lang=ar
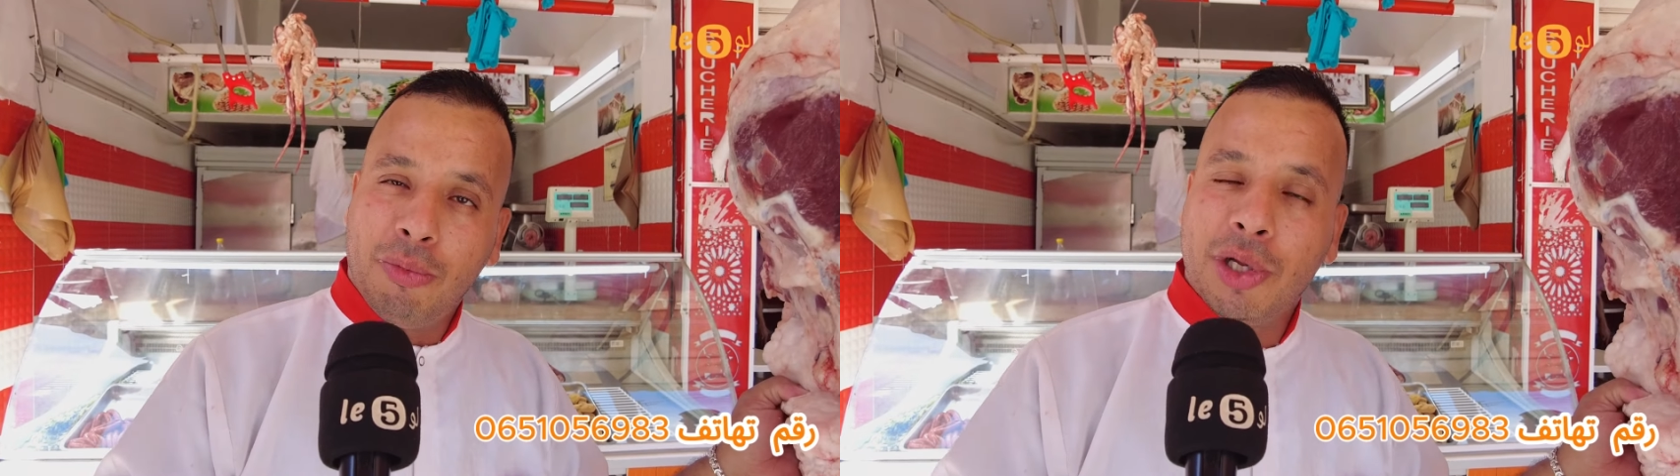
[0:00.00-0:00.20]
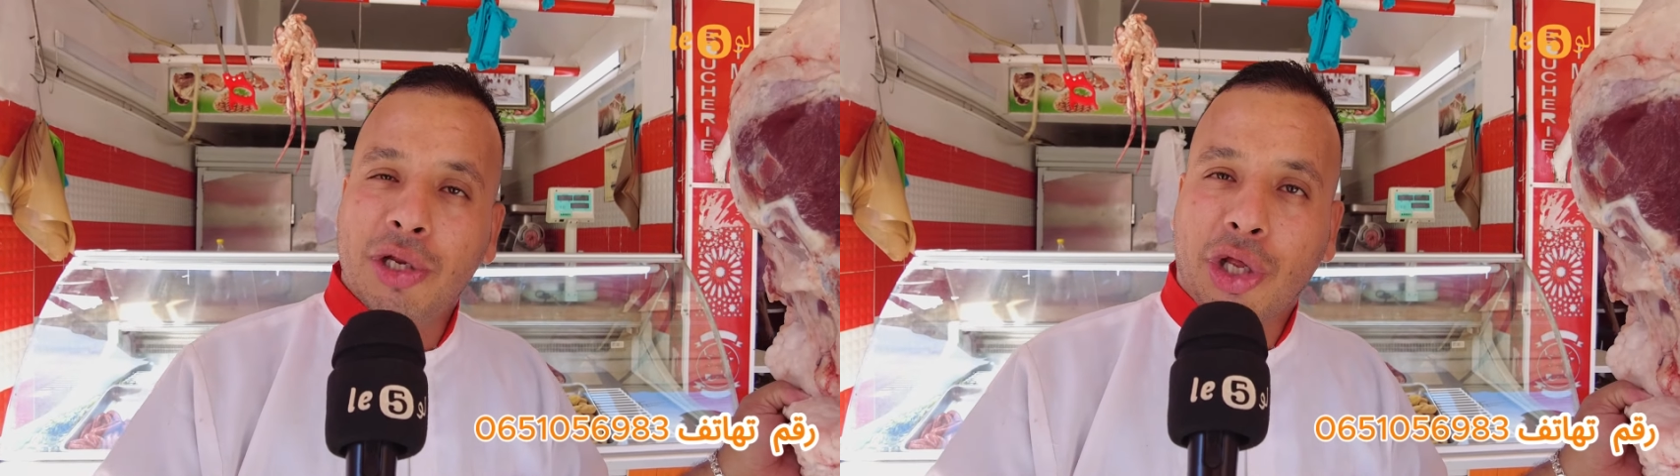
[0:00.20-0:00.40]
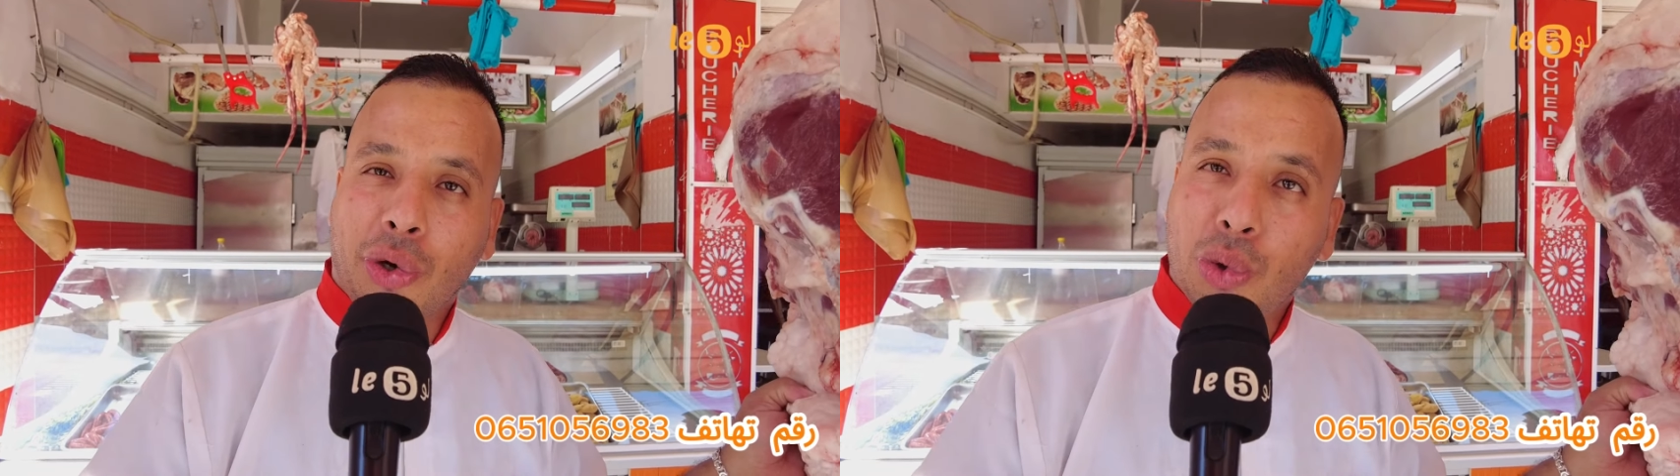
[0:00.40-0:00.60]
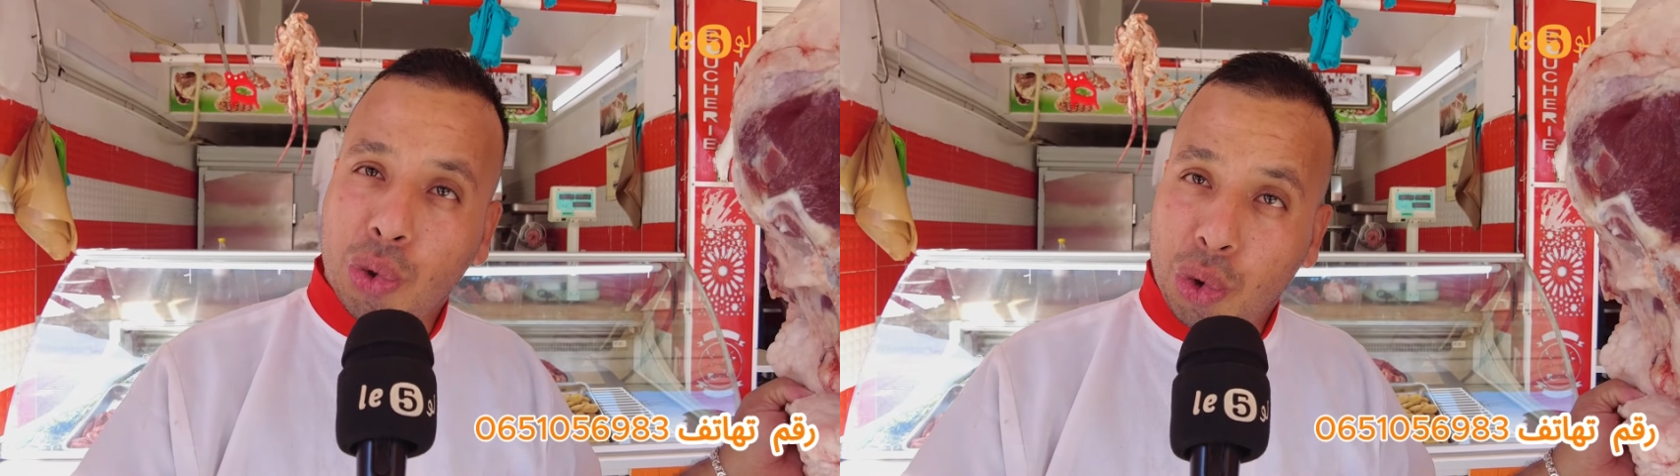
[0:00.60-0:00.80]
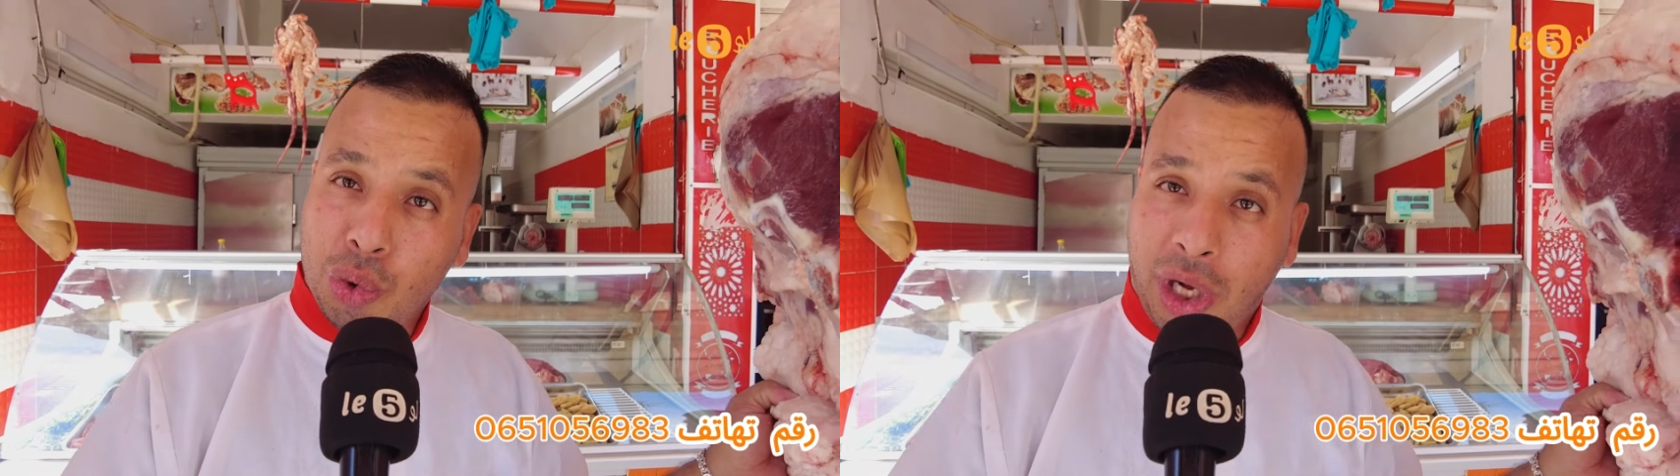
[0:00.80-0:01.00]
وما تندركوش
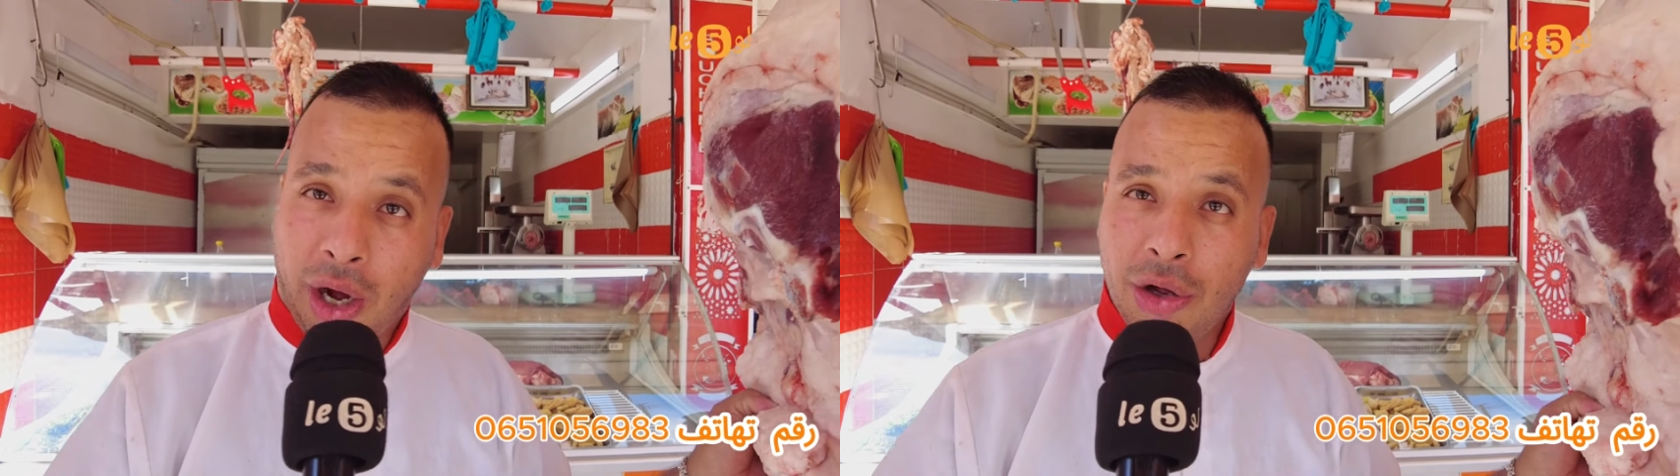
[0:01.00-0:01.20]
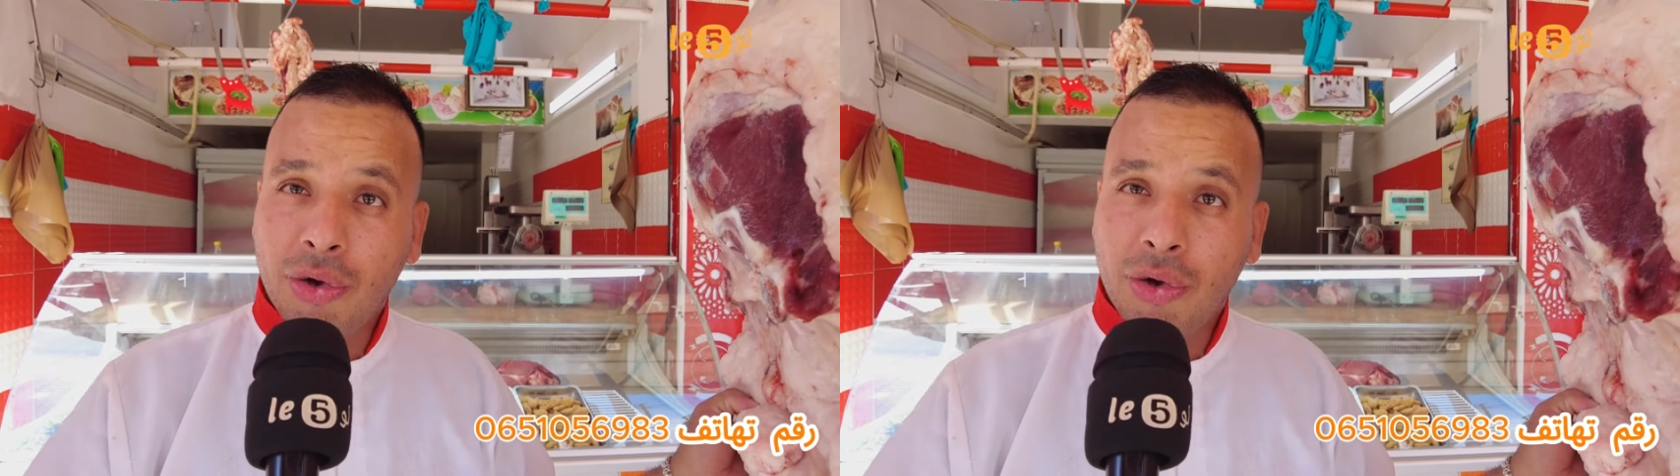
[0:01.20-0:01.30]
وجوهنا